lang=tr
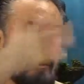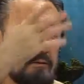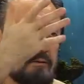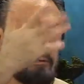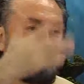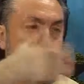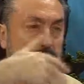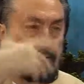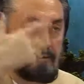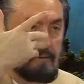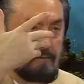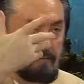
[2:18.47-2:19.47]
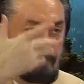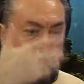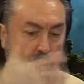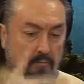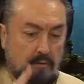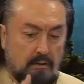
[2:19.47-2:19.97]
Hazreti Osman'ı
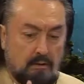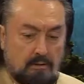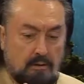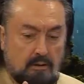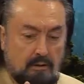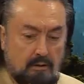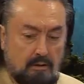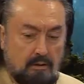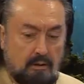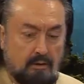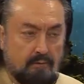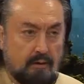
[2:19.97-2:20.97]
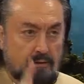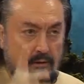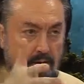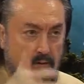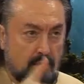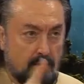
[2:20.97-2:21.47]
işte
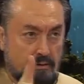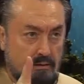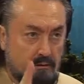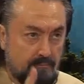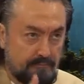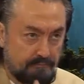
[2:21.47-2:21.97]
halifelikten ayrıl.